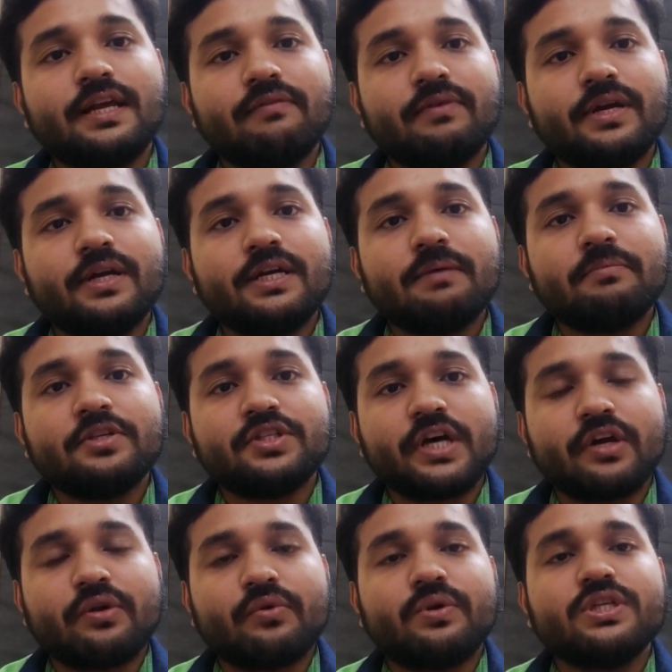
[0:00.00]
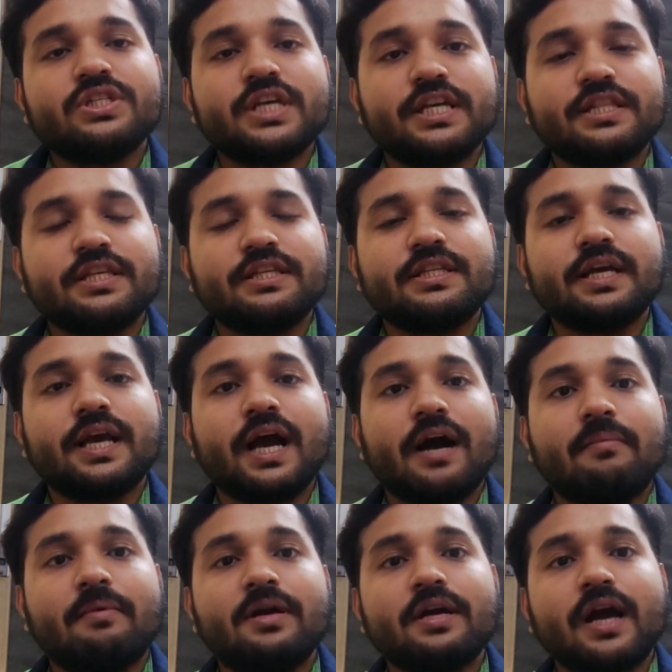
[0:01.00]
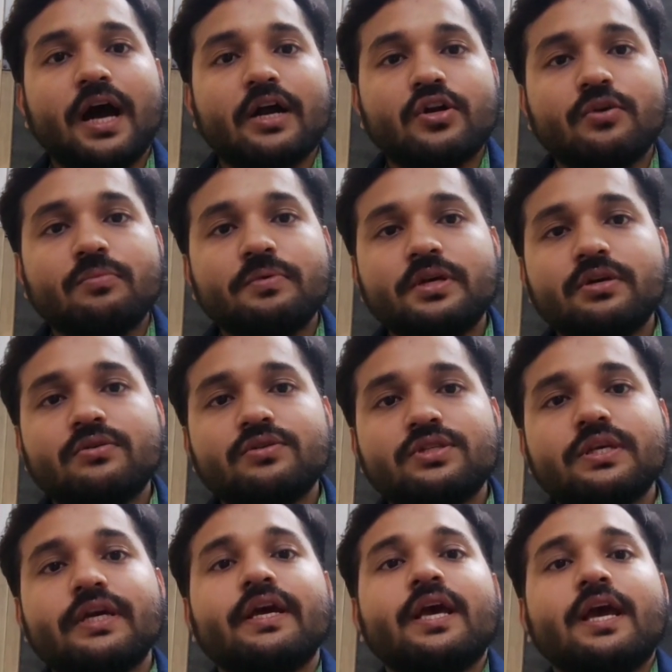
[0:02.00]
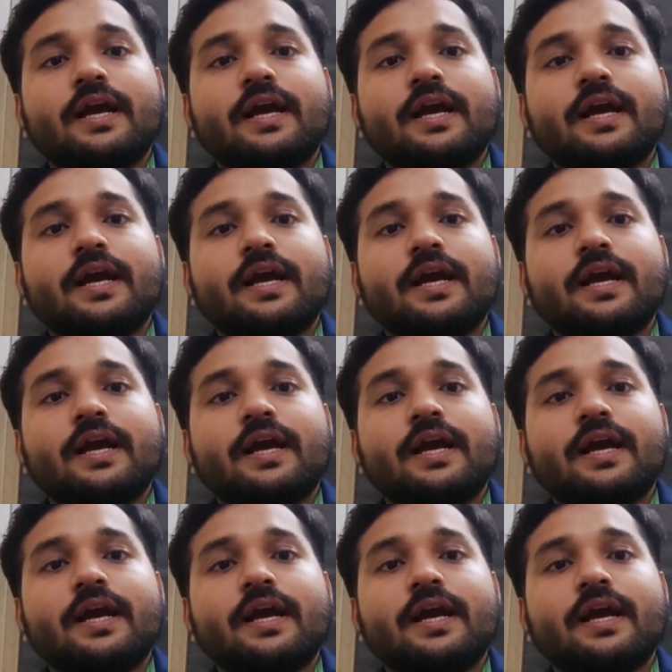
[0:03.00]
লেভেলটা বিচার করি সেই দিক থেকে আমার কাট অফ কী হচ্ছে